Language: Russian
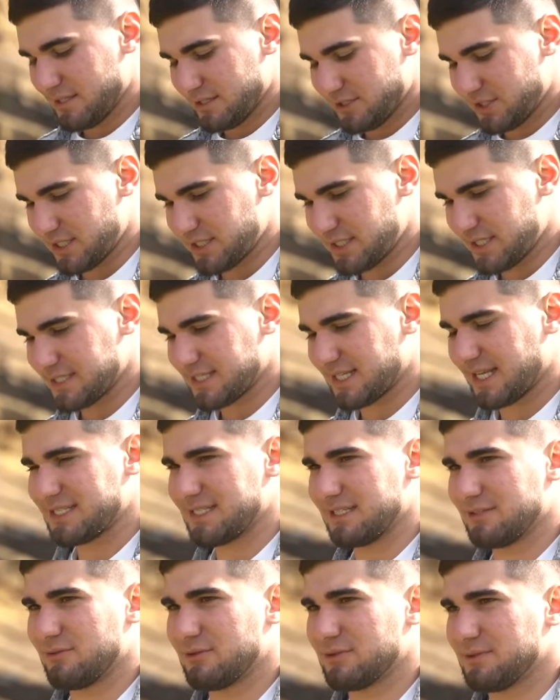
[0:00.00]
Честно
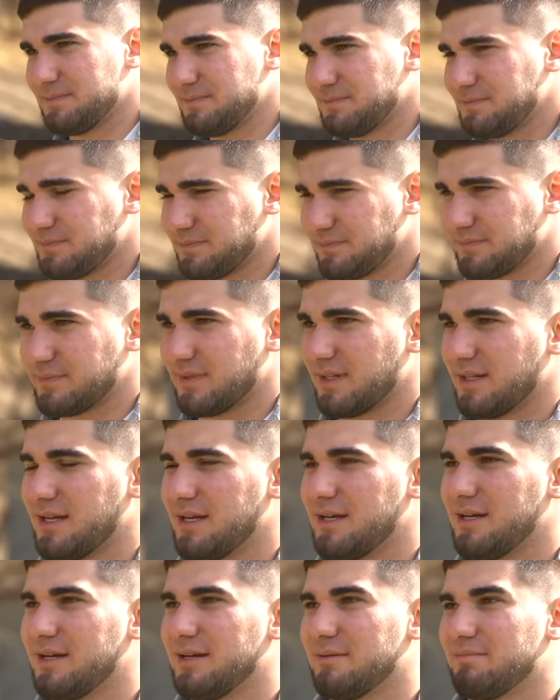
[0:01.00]
сказать, вот,
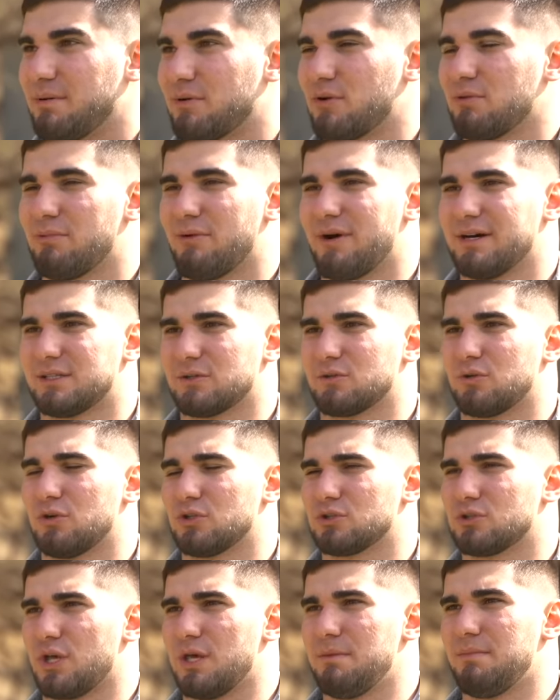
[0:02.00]
а, порой бывает
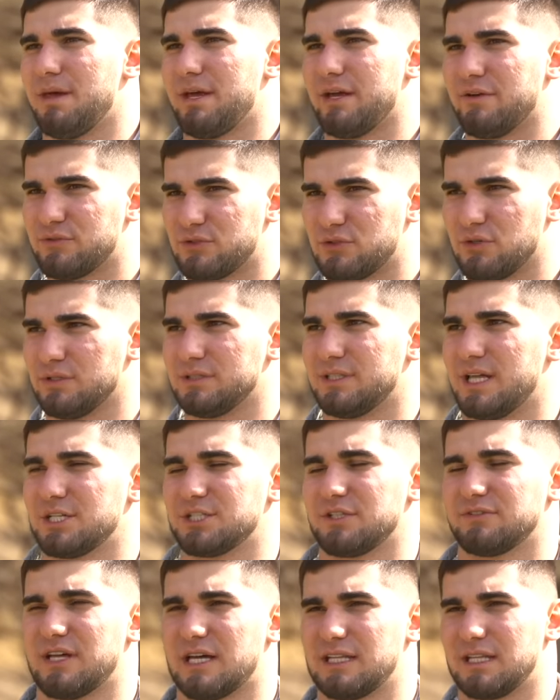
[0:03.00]
такое, что имея все,
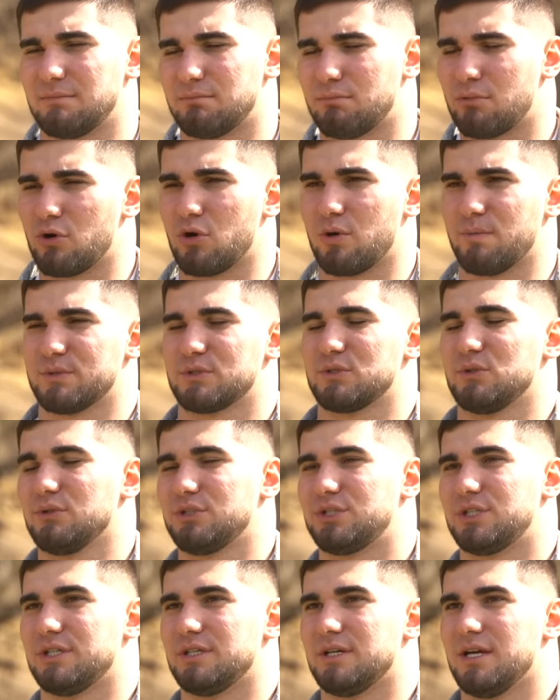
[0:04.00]
даже в данном моем
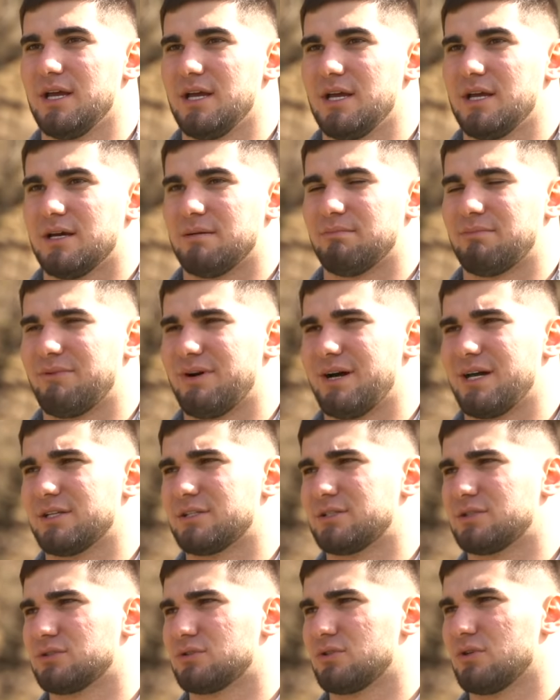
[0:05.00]
случае,
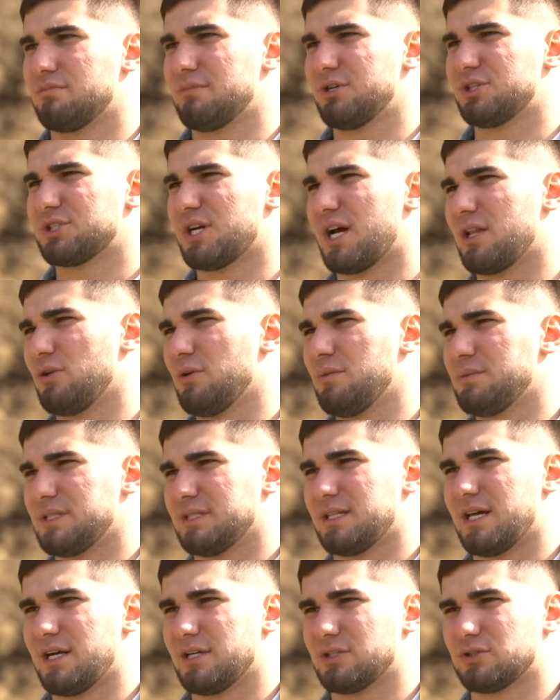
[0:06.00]
бывает, что мы жалуемся,
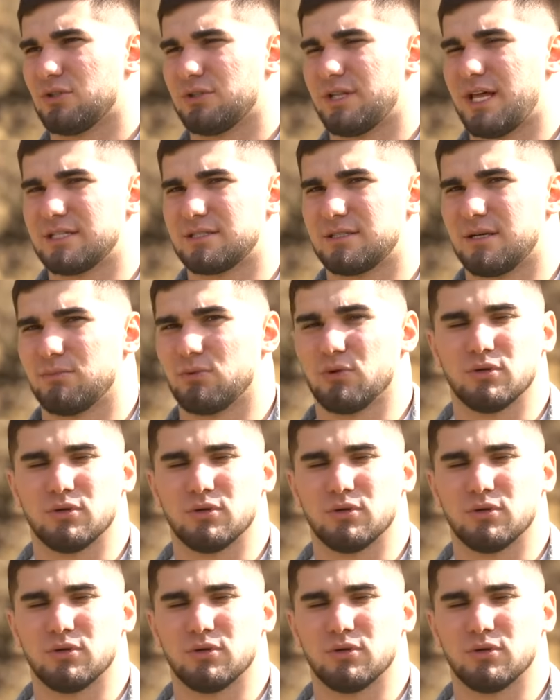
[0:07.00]
да, что нас